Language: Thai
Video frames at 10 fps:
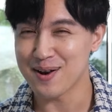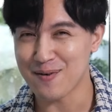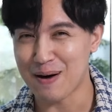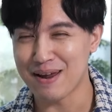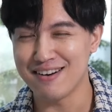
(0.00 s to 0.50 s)
เรียก
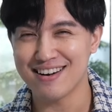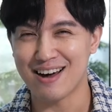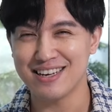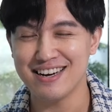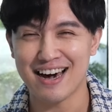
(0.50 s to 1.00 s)
ว่าเป็นเรื่อง
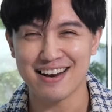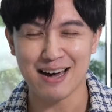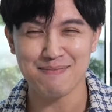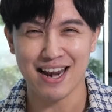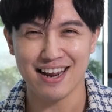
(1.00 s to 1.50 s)
ราวที่น่ารั
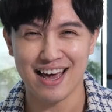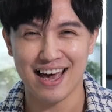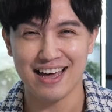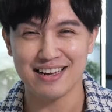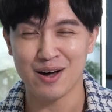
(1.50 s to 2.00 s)
กมากเลยนะ
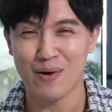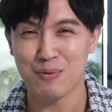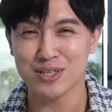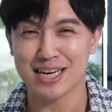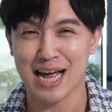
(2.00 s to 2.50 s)
ฮะระหว่าง
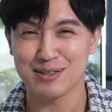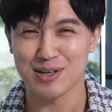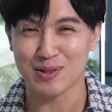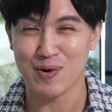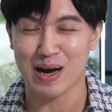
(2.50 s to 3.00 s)
ผู้จัดการ
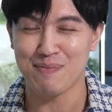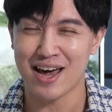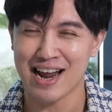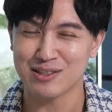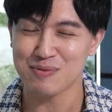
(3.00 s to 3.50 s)
ส่วนตัวกับ
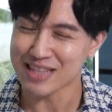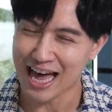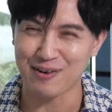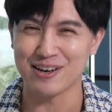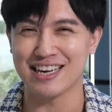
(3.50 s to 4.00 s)
ดาราซุปตา
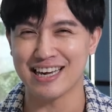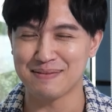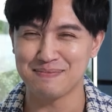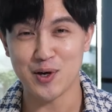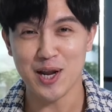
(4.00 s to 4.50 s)
คนนี้ครั
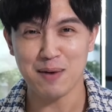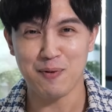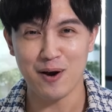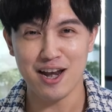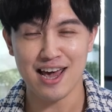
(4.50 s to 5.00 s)
บส่วนเหตุ
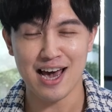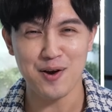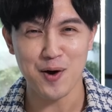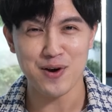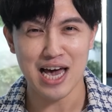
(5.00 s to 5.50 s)
ผลนะฮะ
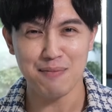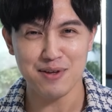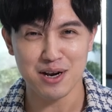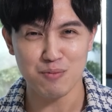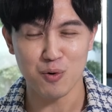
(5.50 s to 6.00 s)
โดยคุณอ้ำ
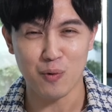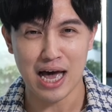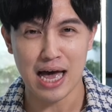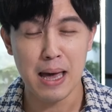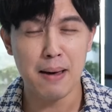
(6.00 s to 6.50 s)
เนี่ยระบุ
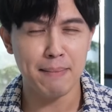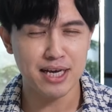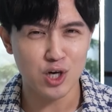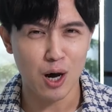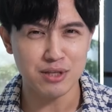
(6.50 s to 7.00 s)
ว่าไม่
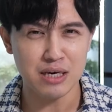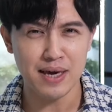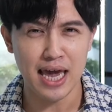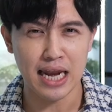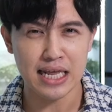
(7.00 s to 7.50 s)
ชอบที่
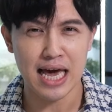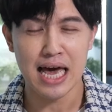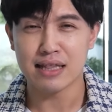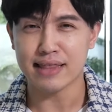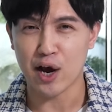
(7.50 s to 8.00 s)
พี่เอเนี่ย
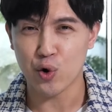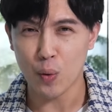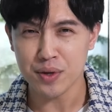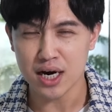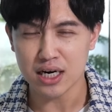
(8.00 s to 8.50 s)
แต่งรู
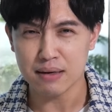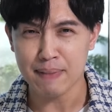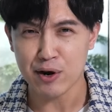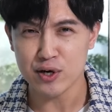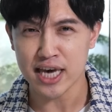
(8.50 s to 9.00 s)
ปเยอะเกิน
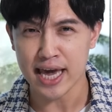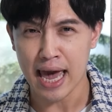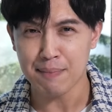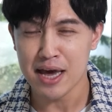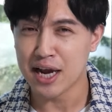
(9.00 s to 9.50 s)
ไปโดยใช้แอ
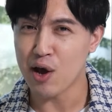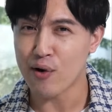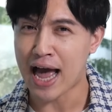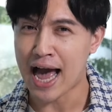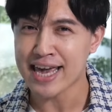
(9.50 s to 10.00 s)
ปเดี๋ยว
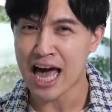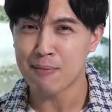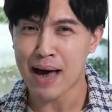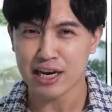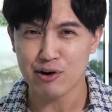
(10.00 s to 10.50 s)
ขายาว
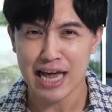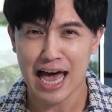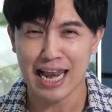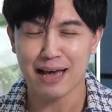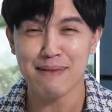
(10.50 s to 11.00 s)
บ้างเดี๋ยวหน้า
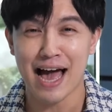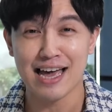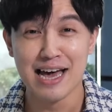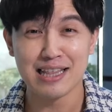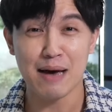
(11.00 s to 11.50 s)
เล็กบ้าง
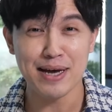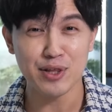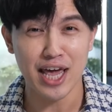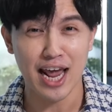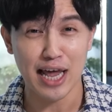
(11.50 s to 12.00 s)
ทำให้
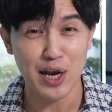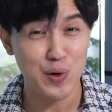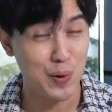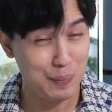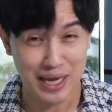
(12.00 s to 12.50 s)
ตนเองนั้น
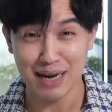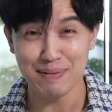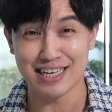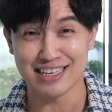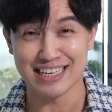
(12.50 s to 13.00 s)
ดูเพี้ยนไป
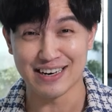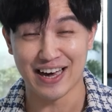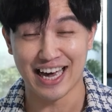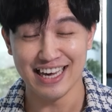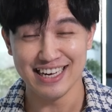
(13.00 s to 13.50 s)
เลยทีเดียวฮะ